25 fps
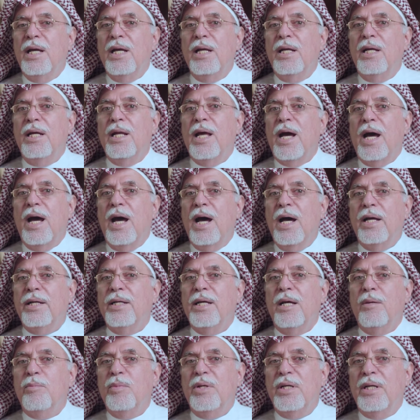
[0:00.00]
اللي
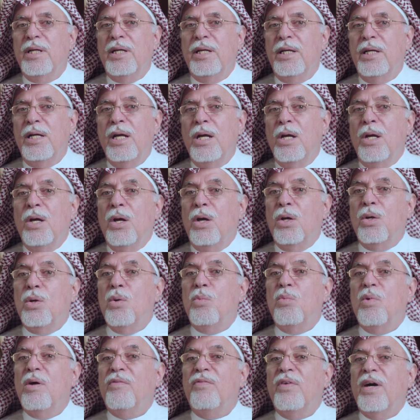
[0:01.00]
عانى منها
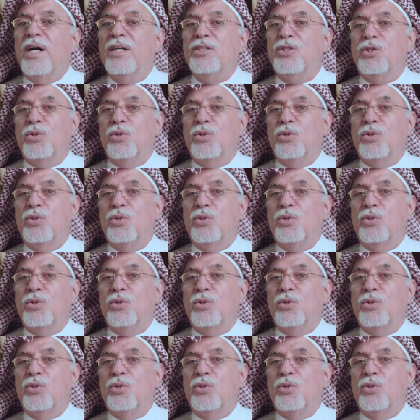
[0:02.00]
عقب وفاة